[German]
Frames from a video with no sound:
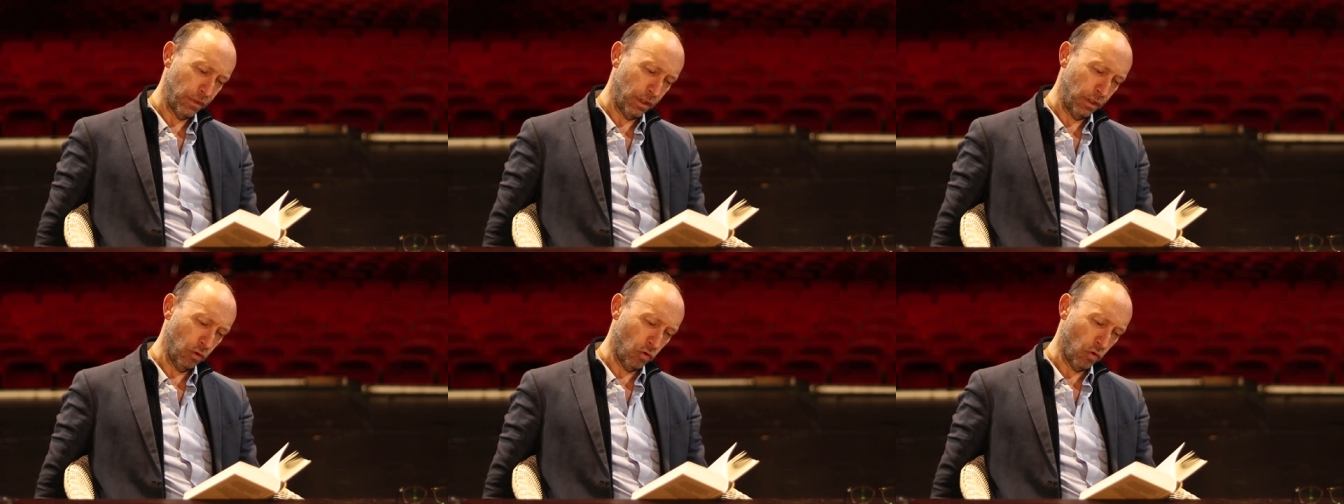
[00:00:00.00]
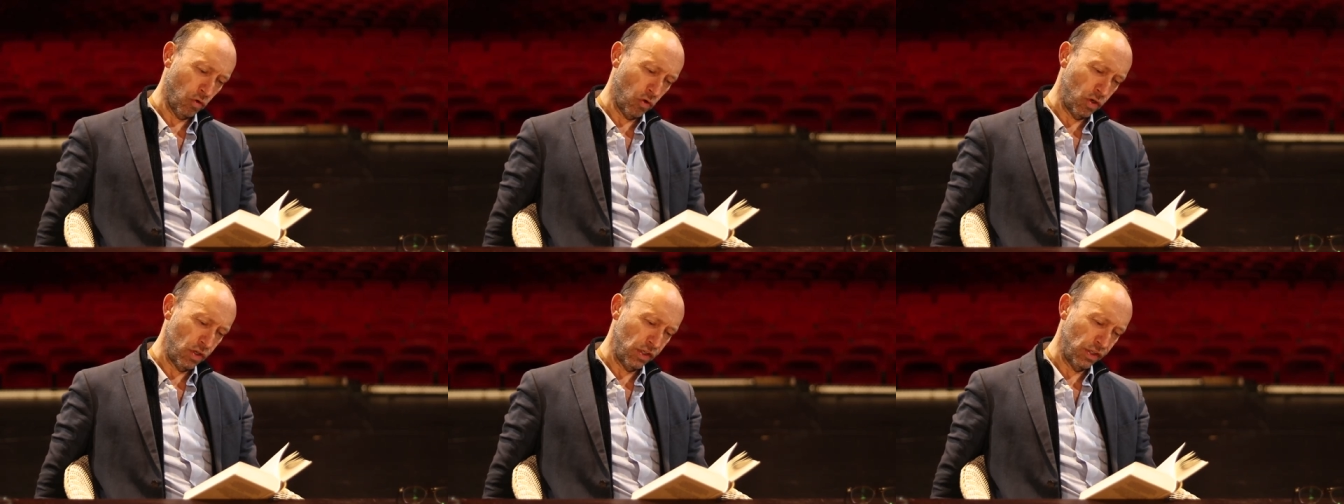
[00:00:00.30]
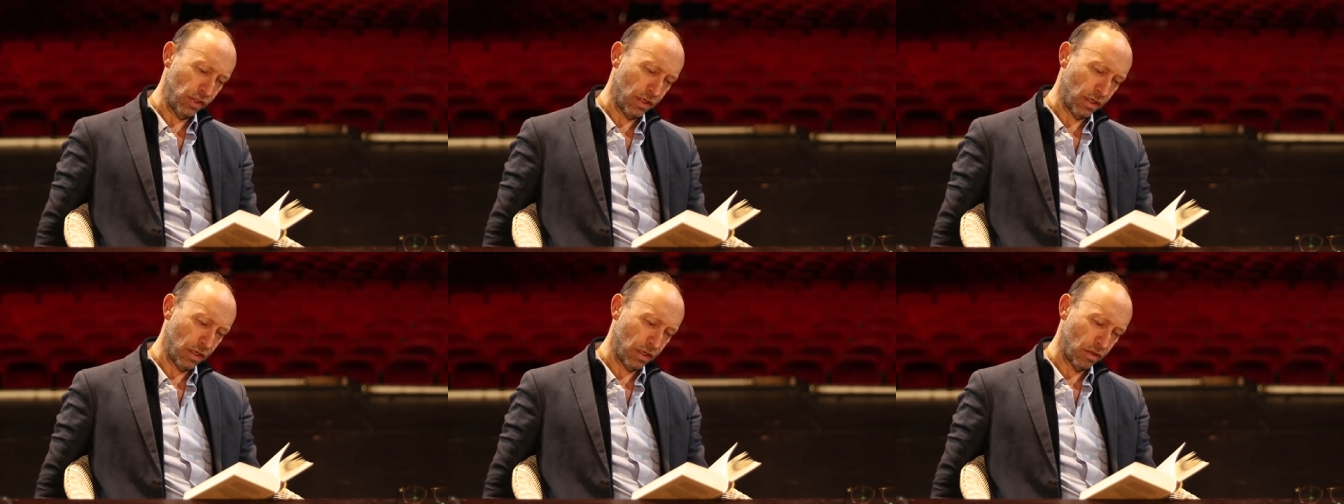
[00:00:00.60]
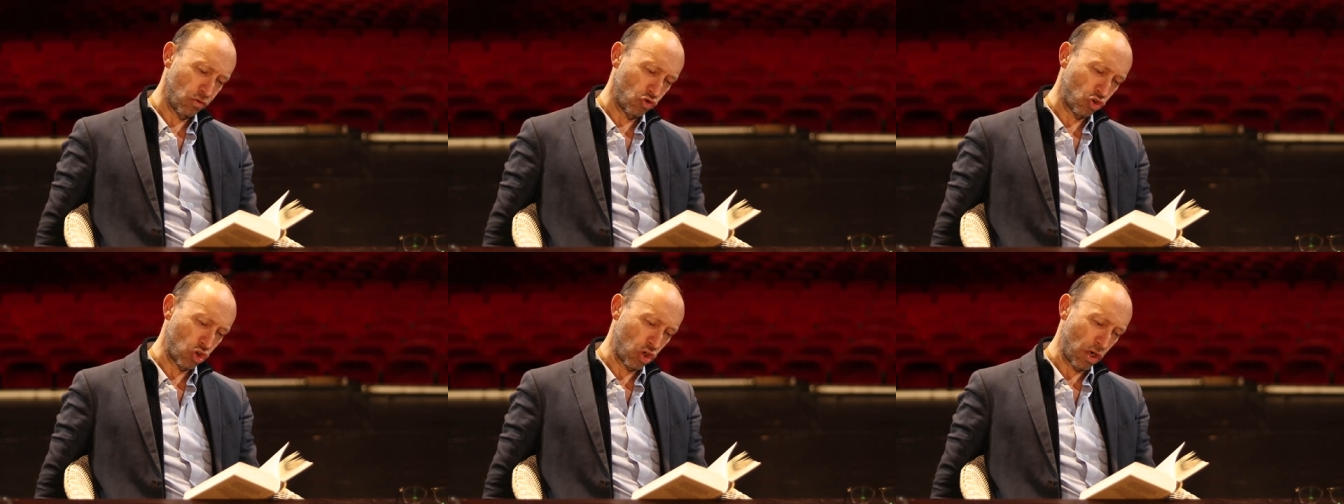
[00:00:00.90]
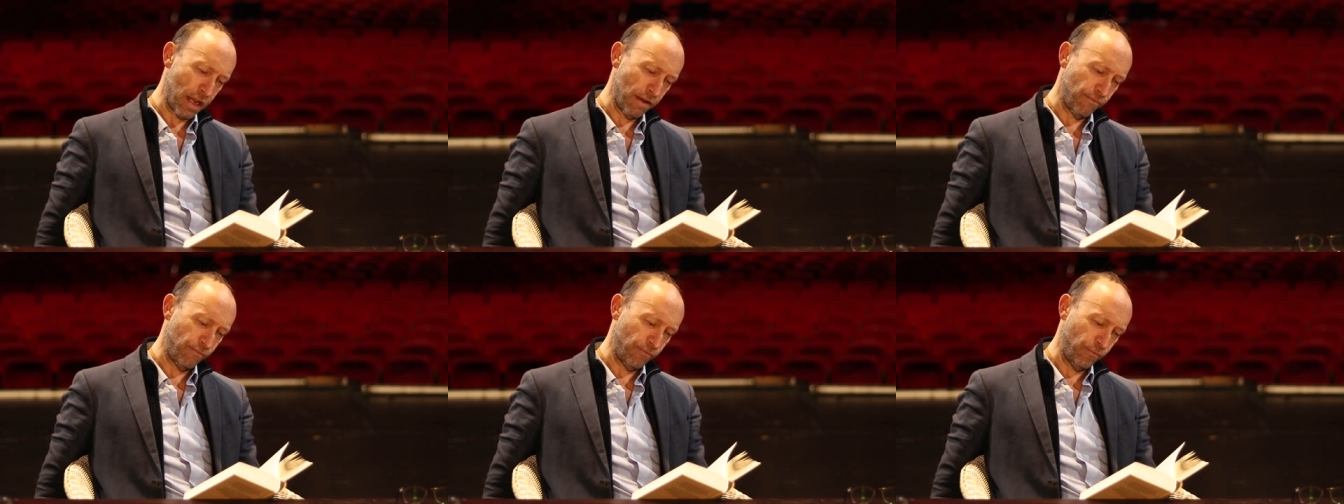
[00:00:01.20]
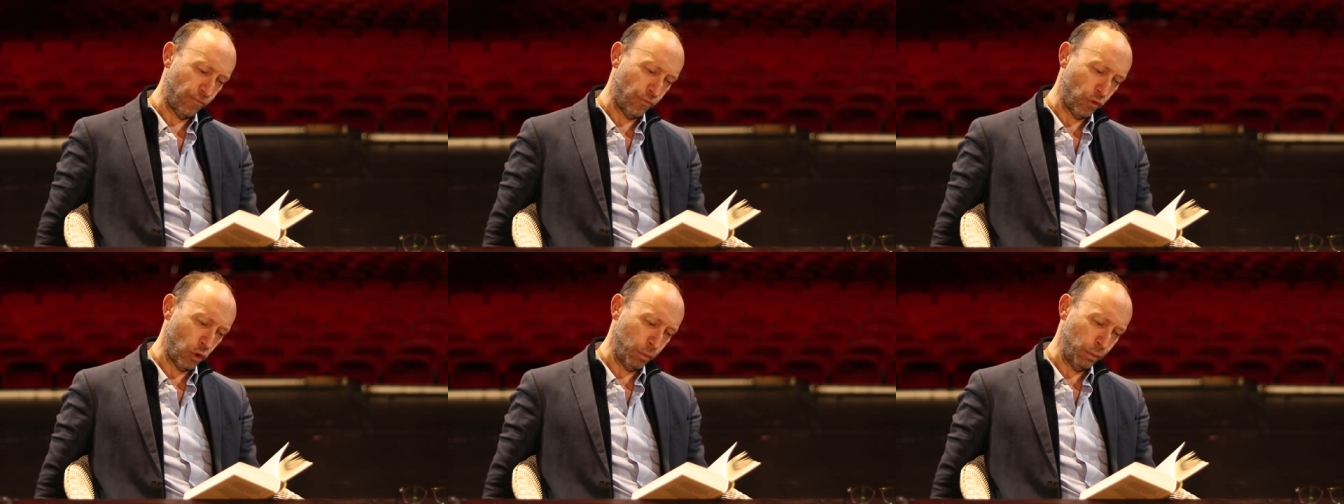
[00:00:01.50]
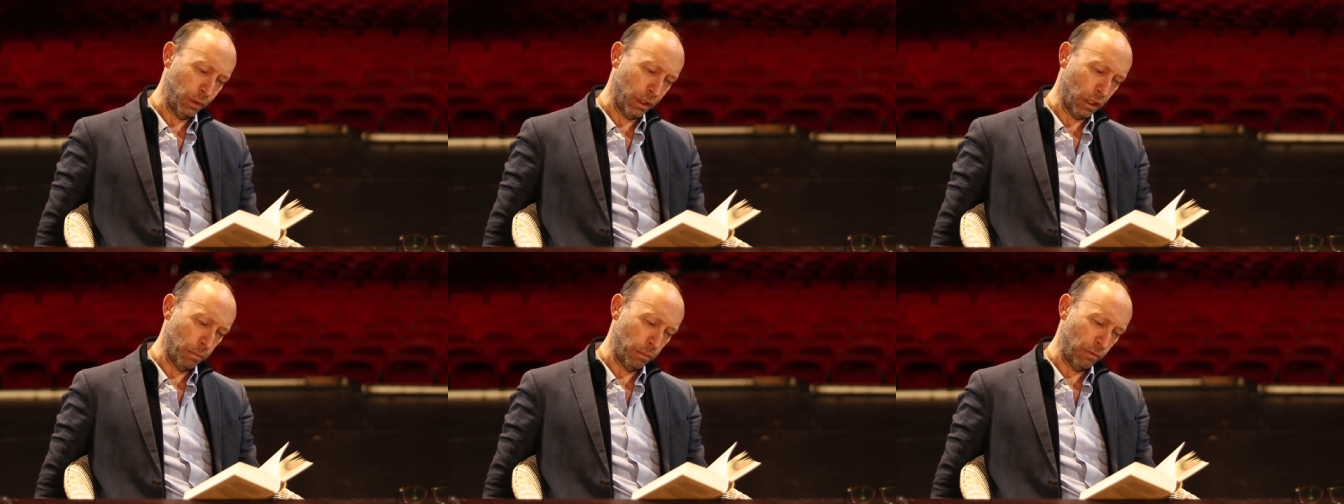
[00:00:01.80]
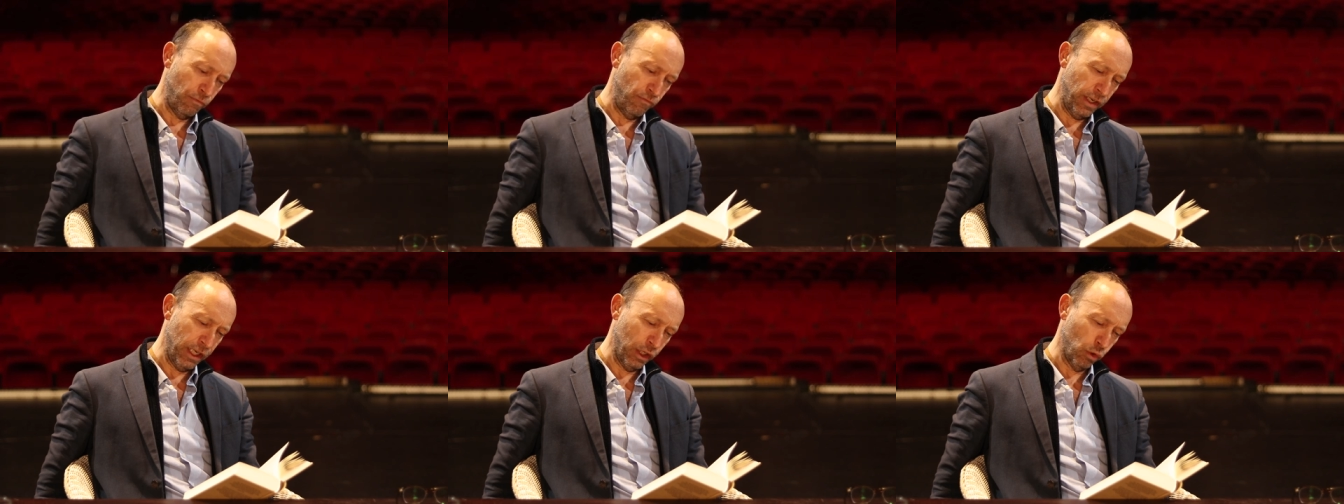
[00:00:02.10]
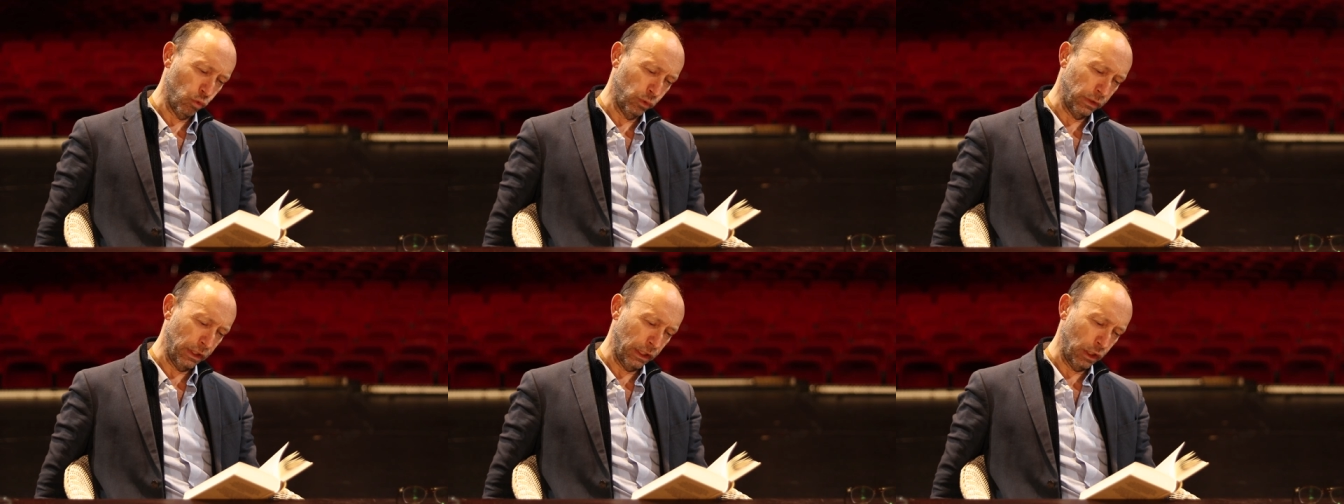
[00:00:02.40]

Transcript: in rollender, schleifenförmiger Bewegung